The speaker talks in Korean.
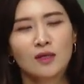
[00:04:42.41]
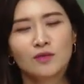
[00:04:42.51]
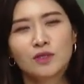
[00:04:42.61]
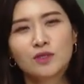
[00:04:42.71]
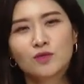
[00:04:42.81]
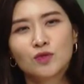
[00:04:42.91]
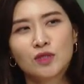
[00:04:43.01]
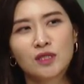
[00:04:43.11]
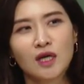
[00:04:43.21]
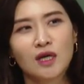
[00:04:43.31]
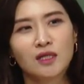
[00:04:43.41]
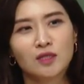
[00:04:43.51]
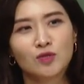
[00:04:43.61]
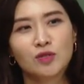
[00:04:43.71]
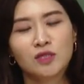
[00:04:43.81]
우리 친구들이나 이제
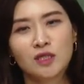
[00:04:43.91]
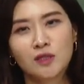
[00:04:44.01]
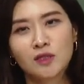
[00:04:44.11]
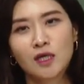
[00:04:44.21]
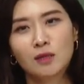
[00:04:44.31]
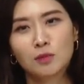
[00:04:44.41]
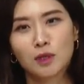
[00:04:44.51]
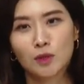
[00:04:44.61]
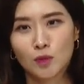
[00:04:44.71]
출제 선생님들,